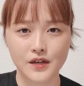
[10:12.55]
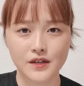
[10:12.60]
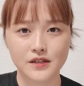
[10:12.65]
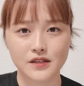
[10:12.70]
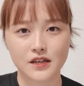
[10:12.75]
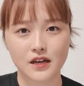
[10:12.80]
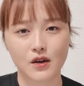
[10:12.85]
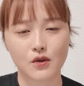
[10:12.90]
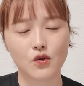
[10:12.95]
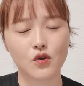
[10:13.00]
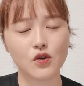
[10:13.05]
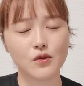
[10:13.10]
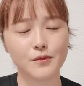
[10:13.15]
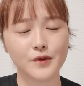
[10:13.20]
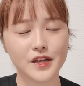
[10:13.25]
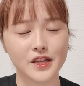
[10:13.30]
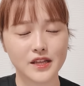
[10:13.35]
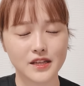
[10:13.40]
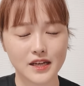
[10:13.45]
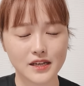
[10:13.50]
だから公
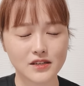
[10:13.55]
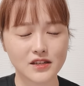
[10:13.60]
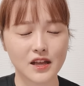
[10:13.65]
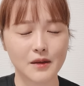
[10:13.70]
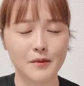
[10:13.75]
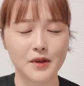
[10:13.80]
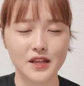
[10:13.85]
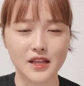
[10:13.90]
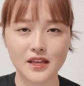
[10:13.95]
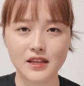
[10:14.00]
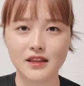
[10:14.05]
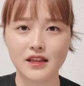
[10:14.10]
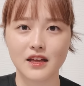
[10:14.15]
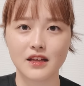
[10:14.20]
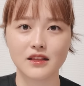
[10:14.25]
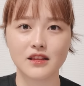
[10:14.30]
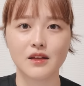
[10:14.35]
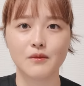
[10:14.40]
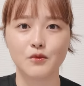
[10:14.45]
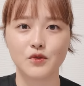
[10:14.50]
務員になるために
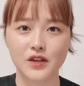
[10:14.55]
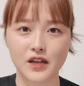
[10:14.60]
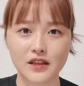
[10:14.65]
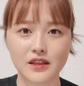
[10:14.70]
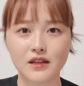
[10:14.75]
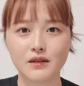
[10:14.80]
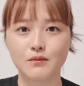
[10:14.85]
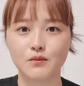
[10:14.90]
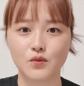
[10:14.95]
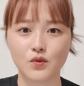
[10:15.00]
何年も何年